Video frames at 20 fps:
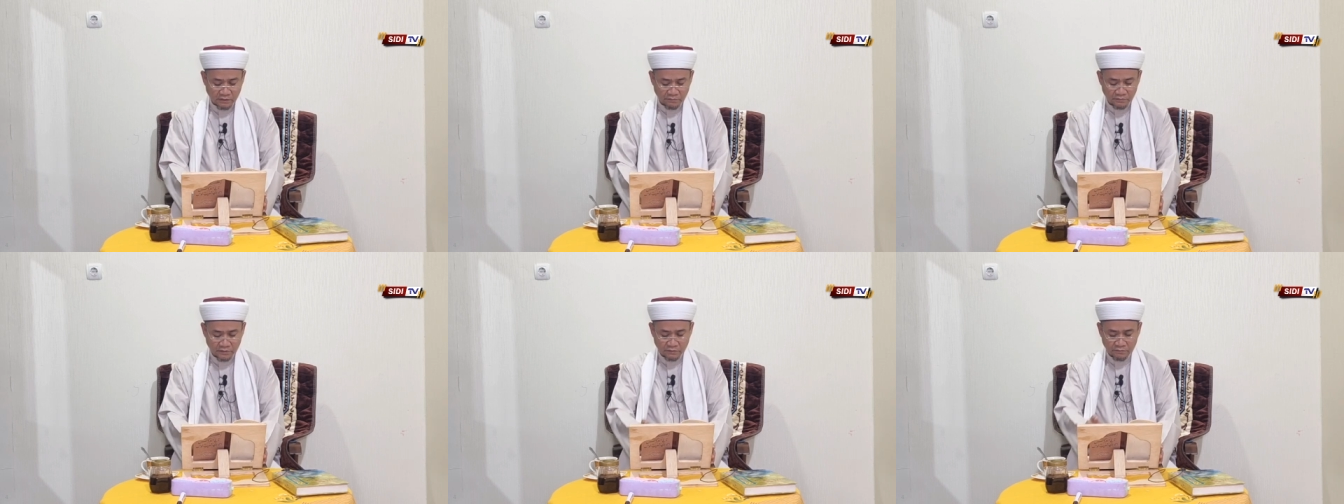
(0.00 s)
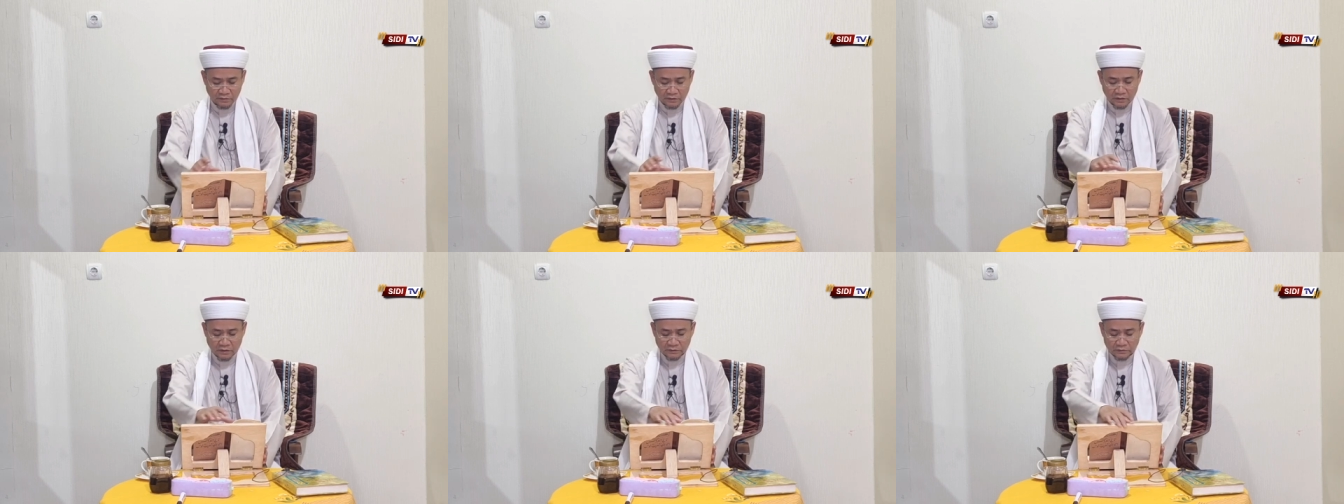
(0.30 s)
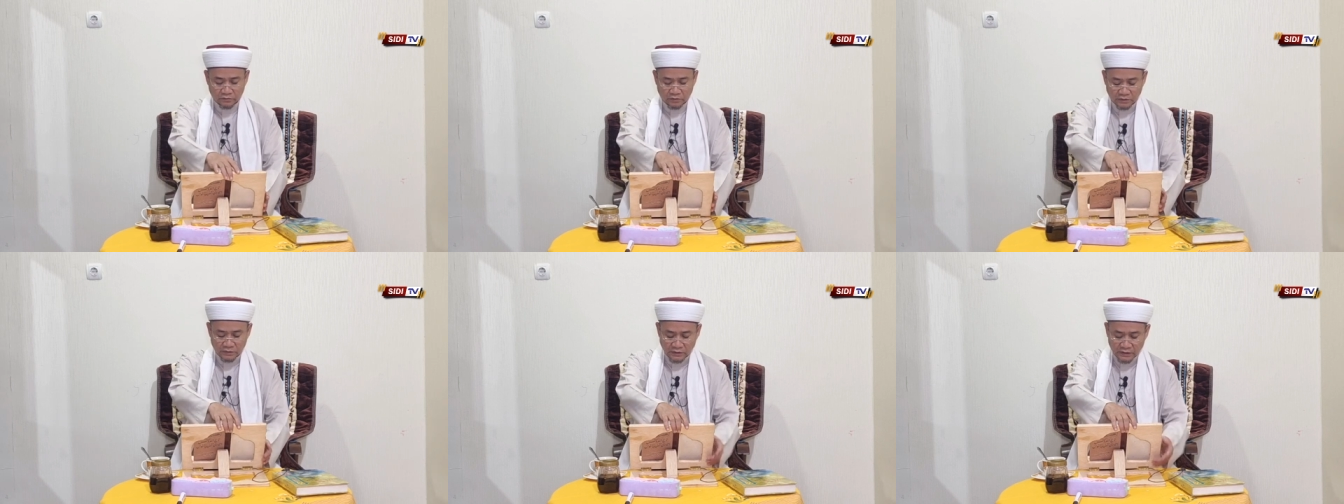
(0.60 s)
Imam
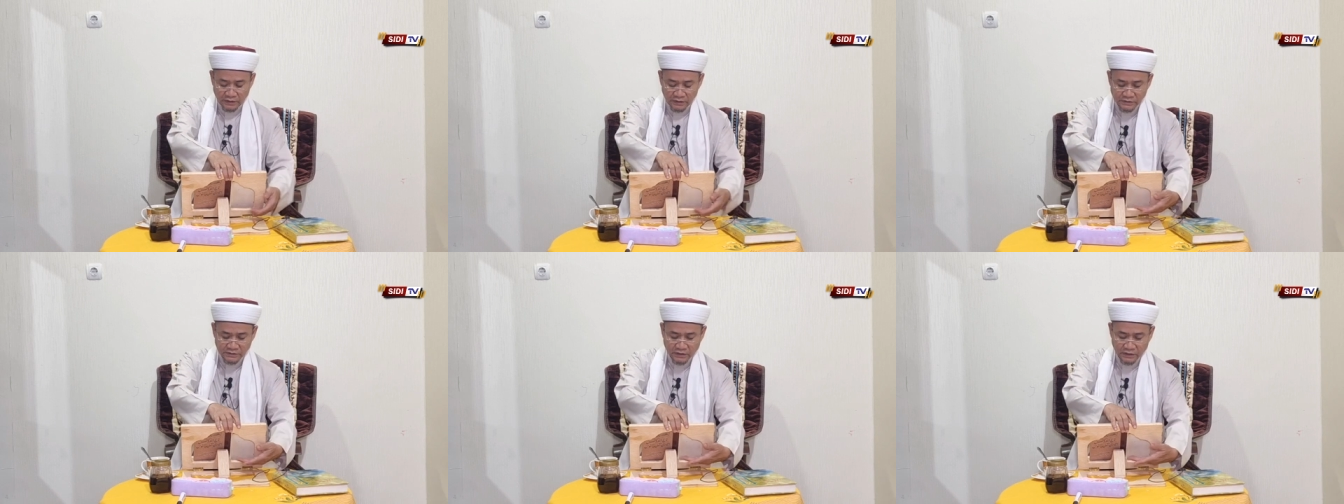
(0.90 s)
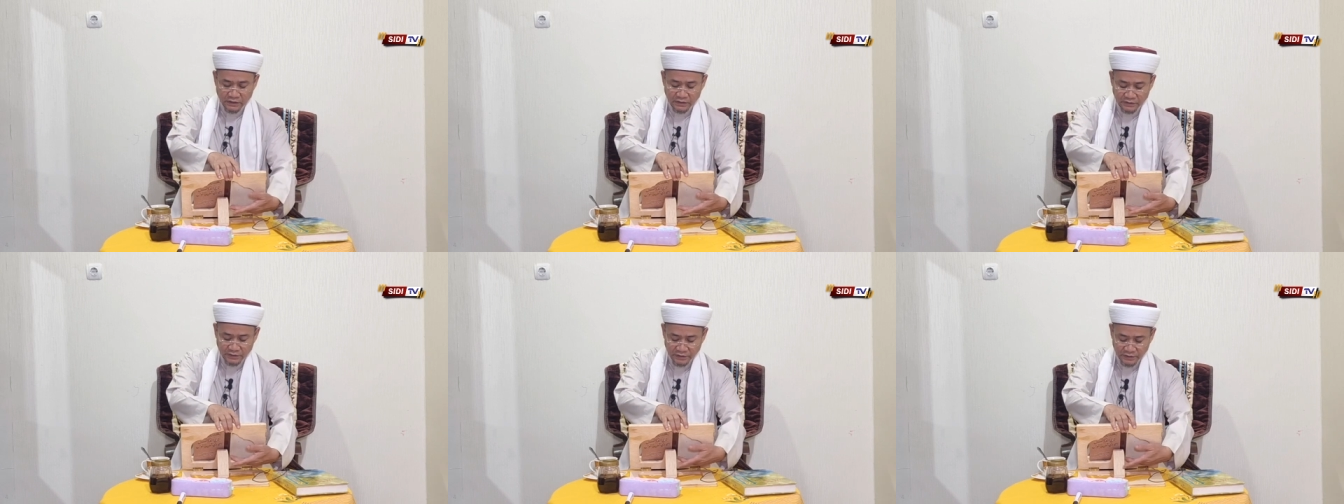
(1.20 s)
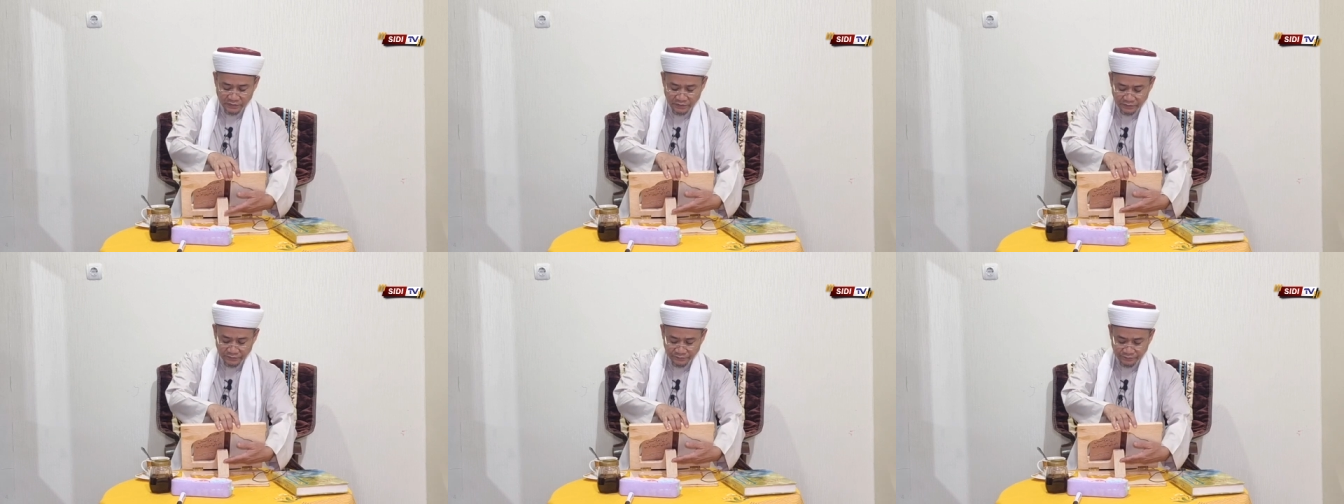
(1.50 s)
Ibn Atta'illah
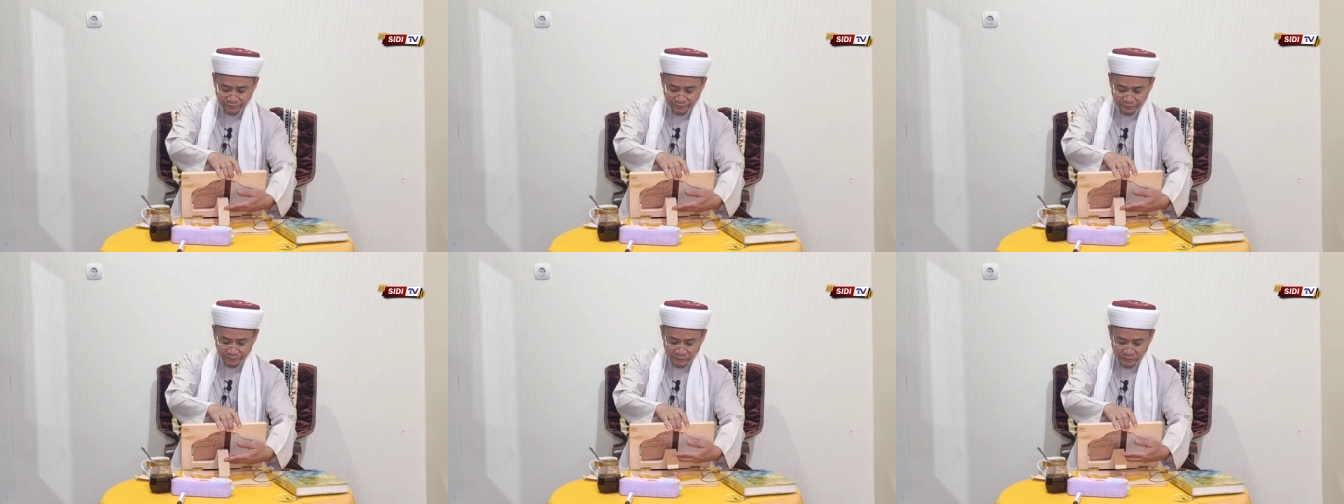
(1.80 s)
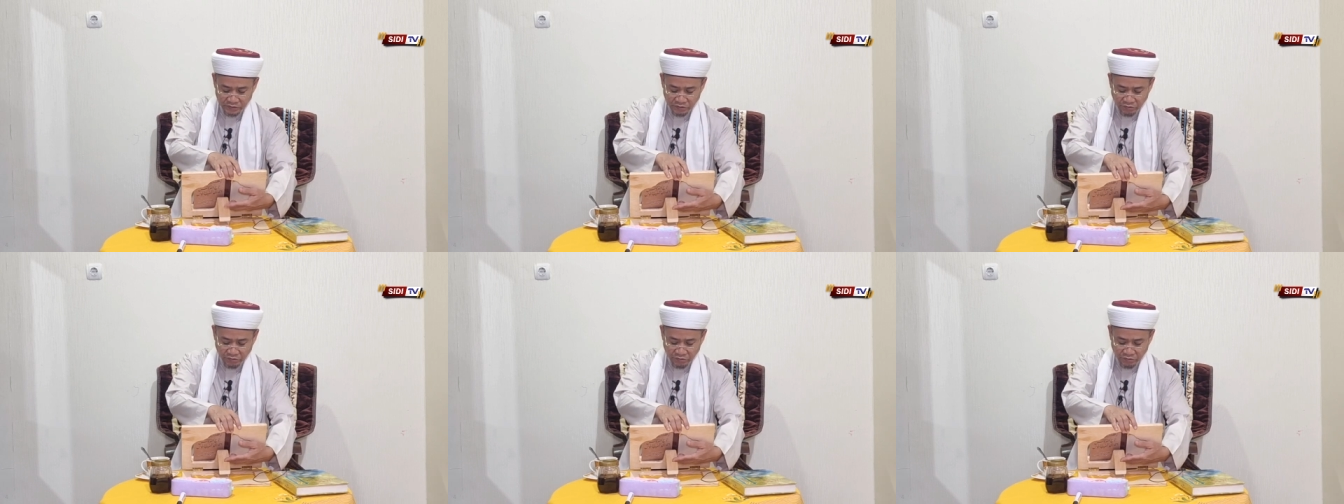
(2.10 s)
Isakandari.